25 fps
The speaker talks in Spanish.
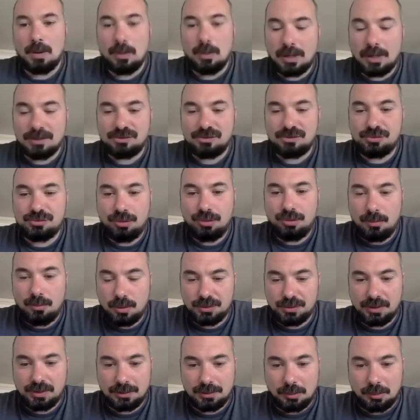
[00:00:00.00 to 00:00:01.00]
Horacio? A
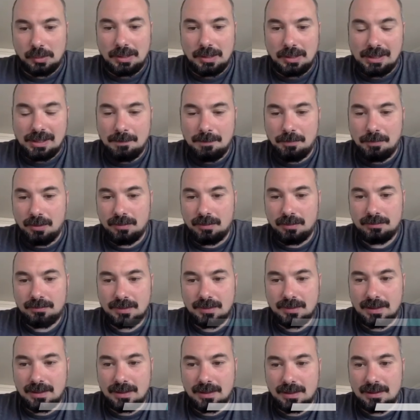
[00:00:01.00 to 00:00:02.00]
vos, a todo el equipo,
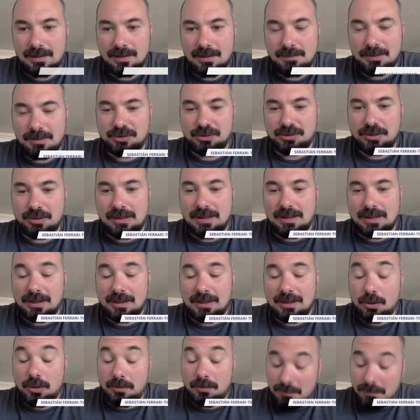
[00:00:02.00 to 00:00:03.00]
al personal
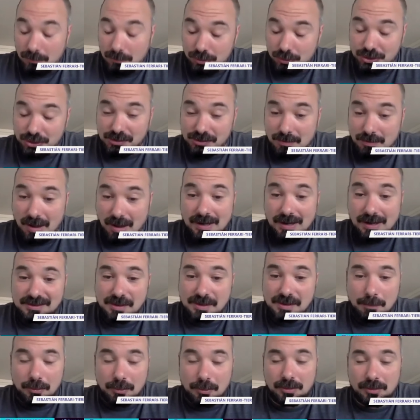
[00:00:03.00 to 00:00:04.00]
técnico. Muchísimas
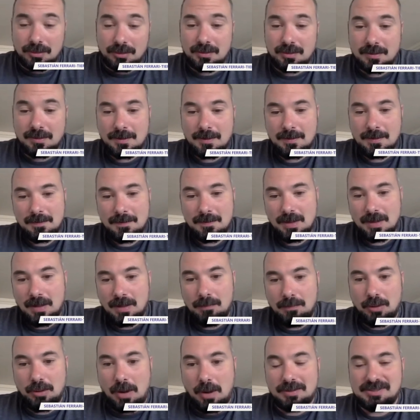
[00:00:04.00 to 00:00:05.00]
gracias por,
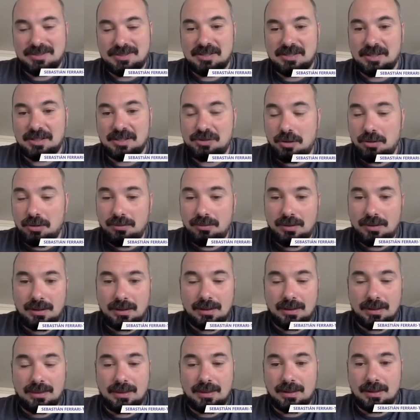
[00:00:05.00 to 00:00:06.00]
la presentación.
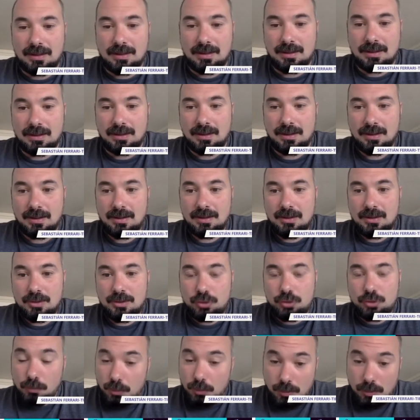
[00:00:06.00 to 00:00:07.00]
Este,
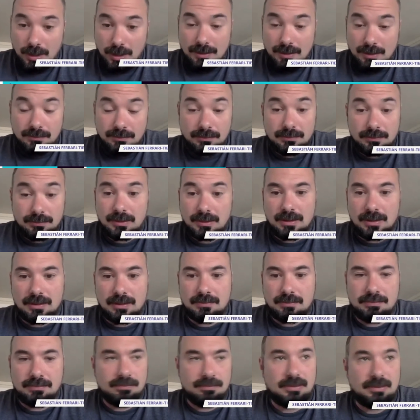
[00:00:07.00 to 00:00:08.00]
yo muy bien,
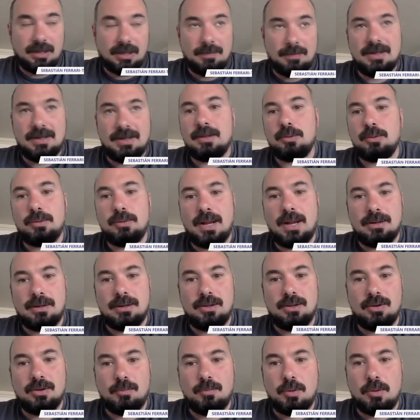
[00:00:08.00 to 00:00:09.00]
eh, terminando un
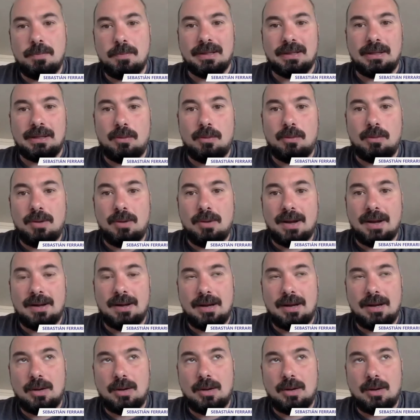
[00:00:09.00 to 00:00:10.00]
año muy particular
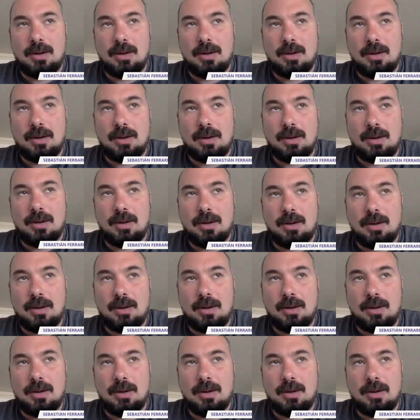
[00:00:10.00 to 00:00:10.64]
en el cual